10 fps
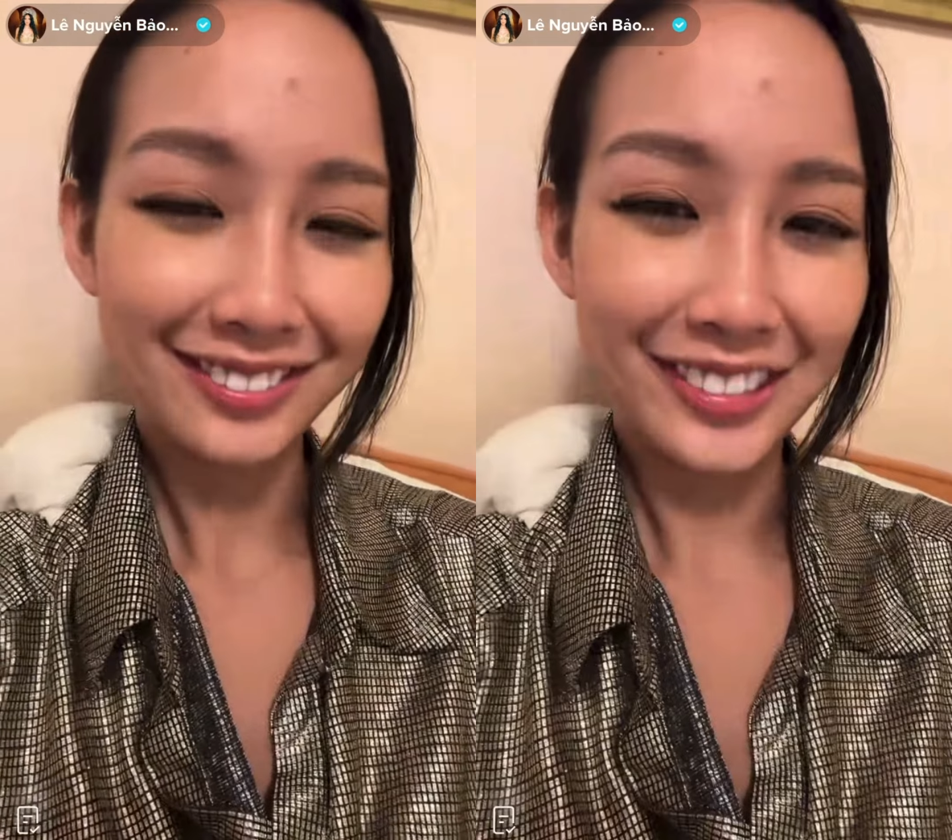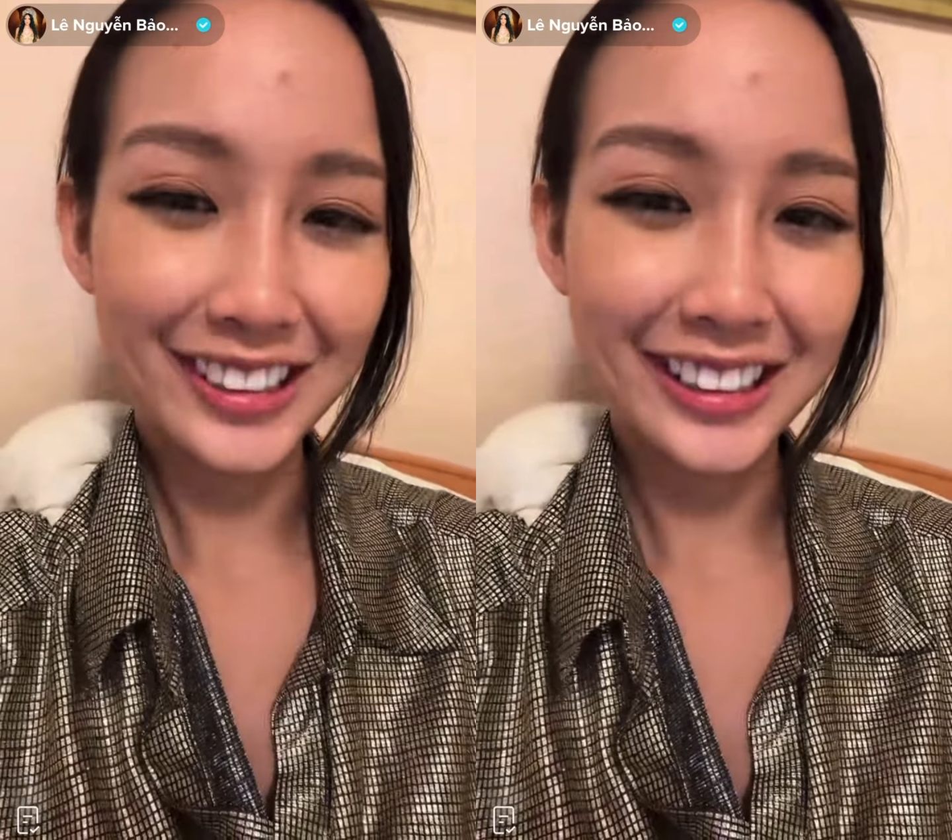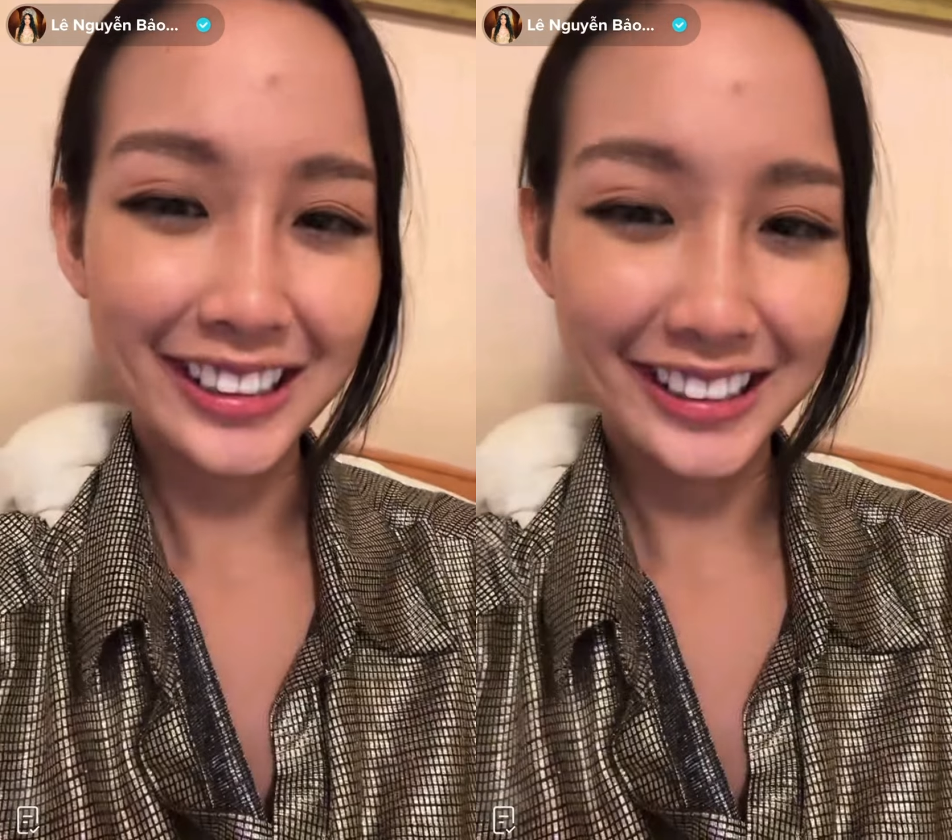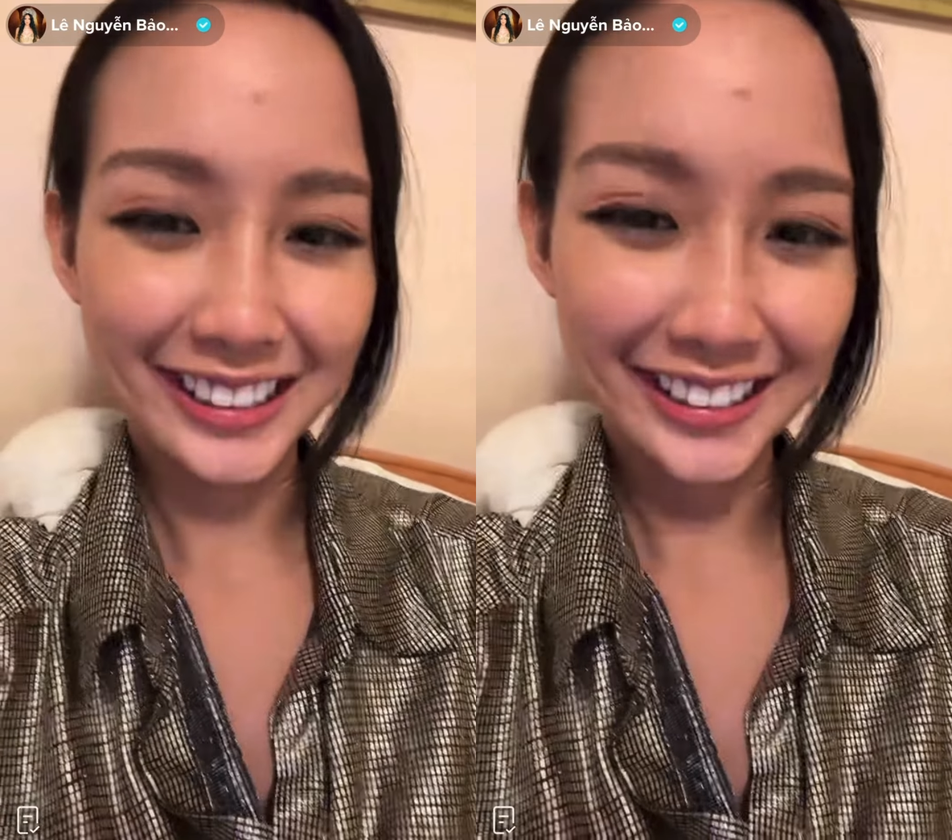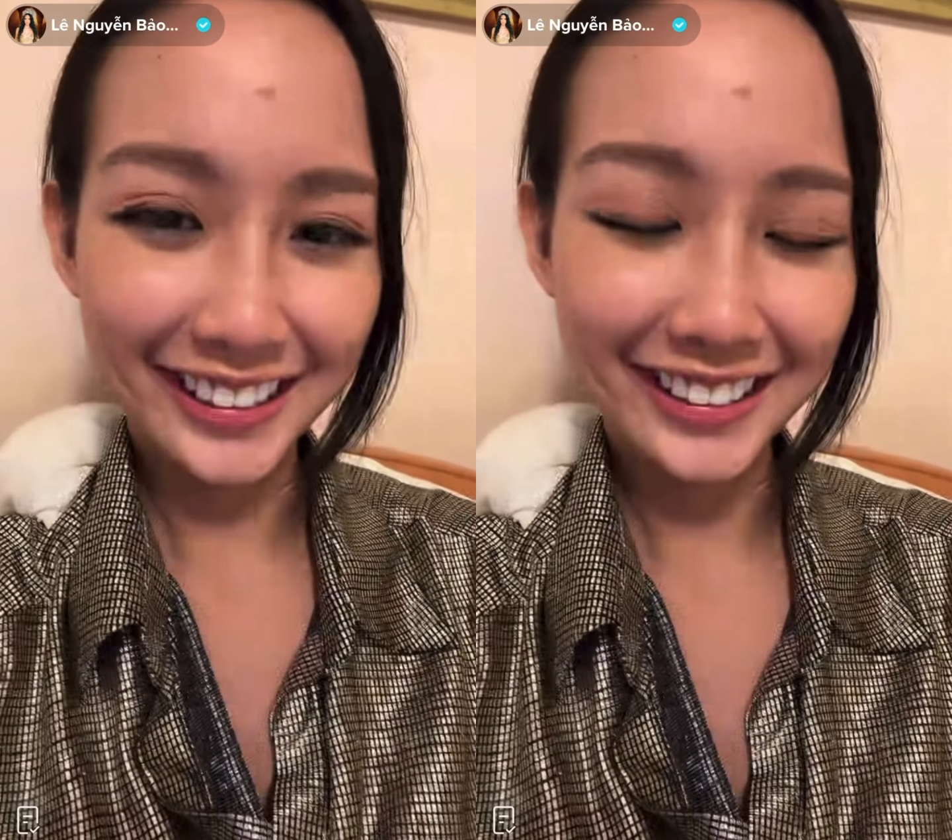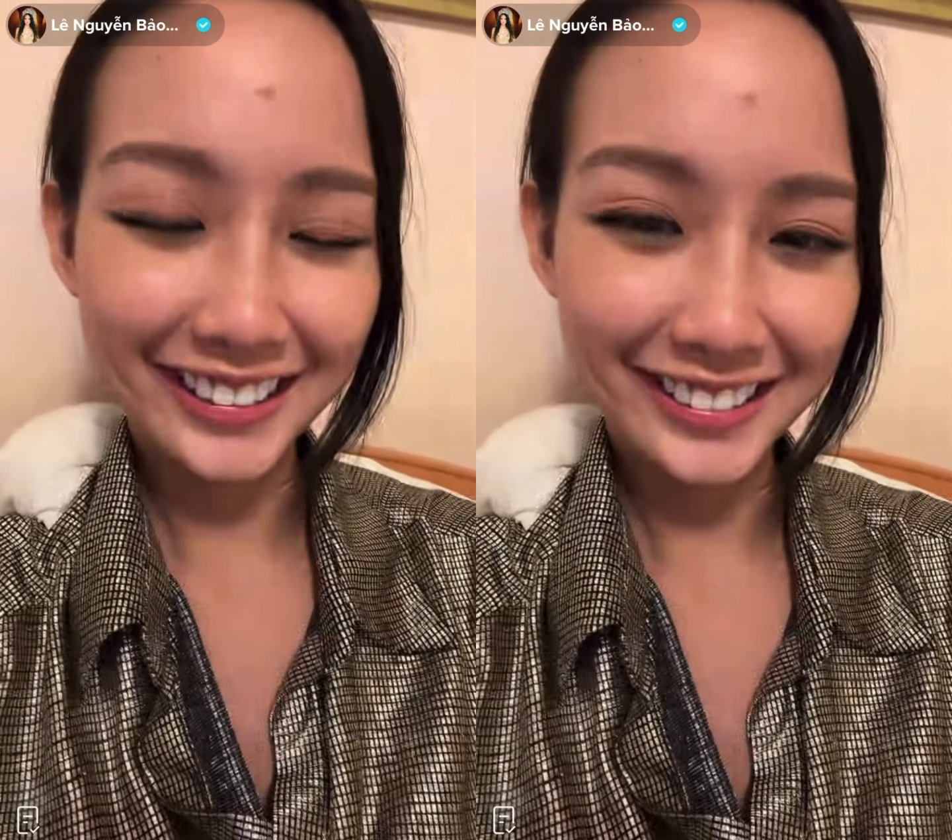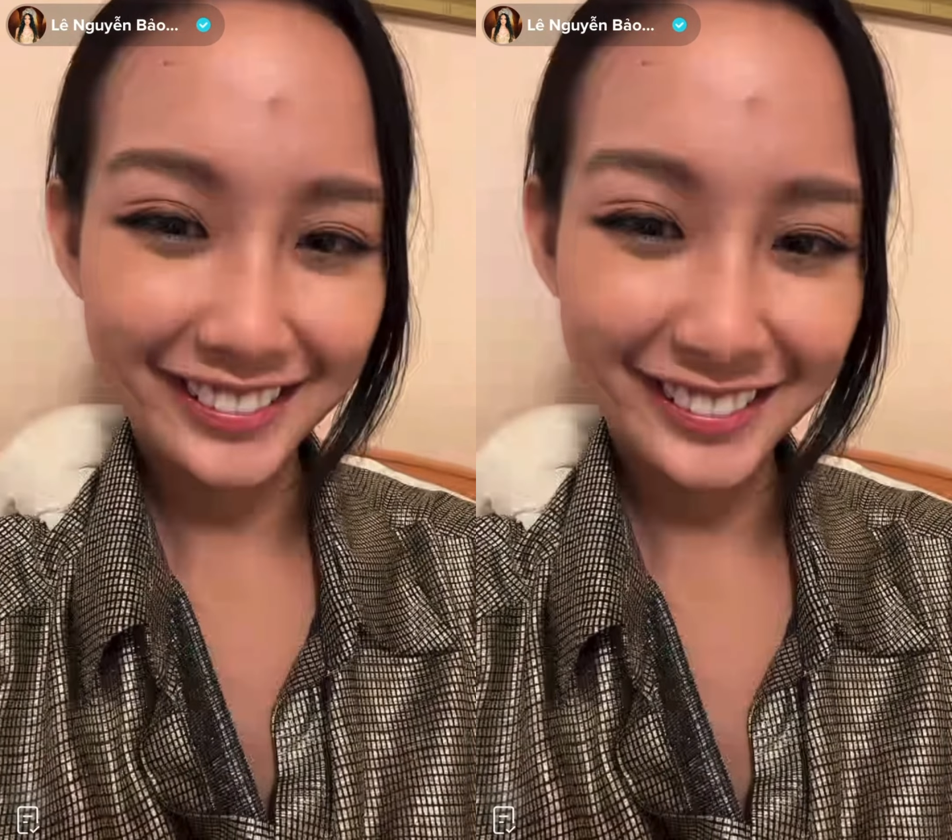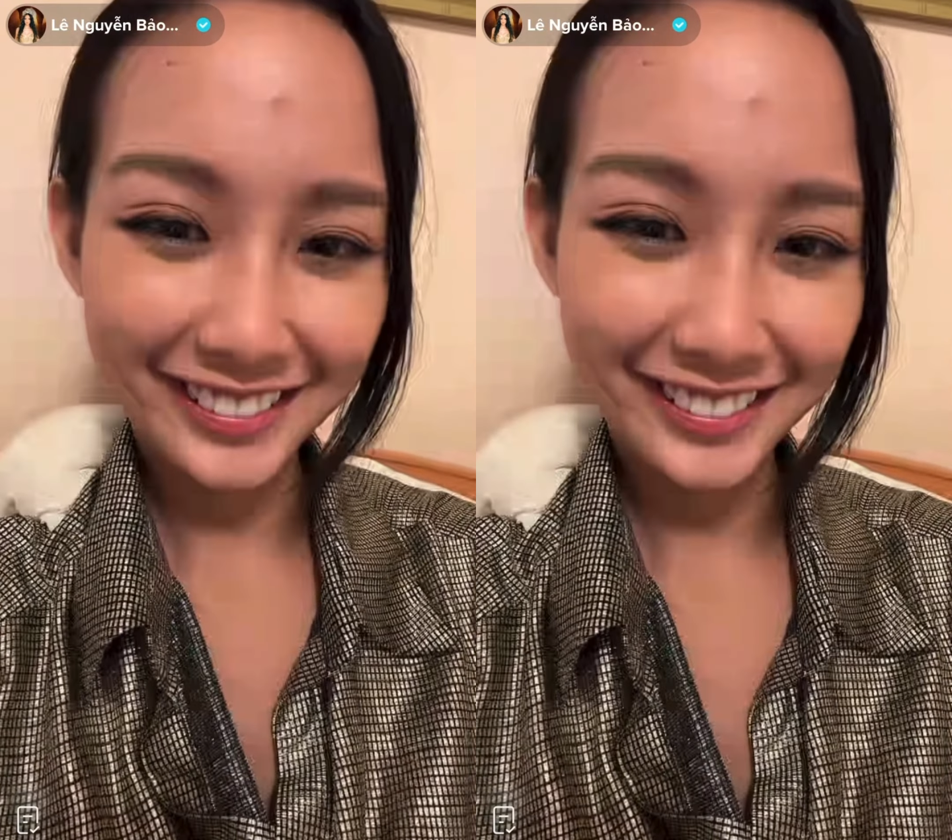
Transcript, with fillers: mọi người uh,